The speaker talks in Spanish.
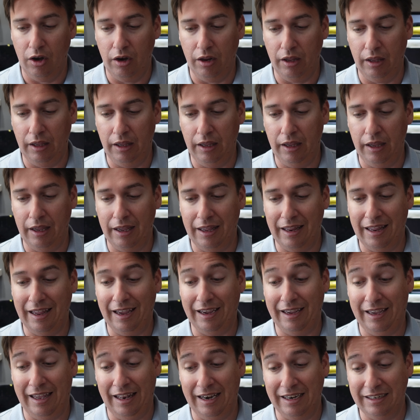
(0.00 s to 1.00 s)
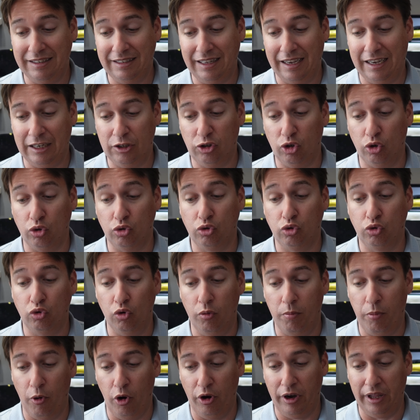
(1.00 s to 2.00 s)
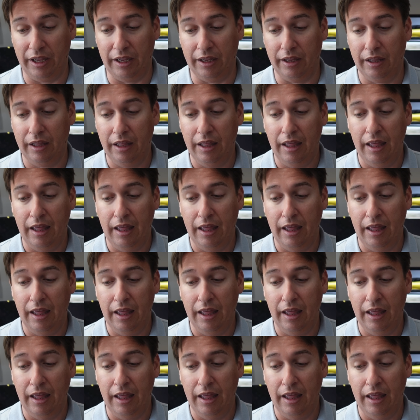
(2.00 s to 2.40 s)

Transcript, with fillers: y que en este caso supone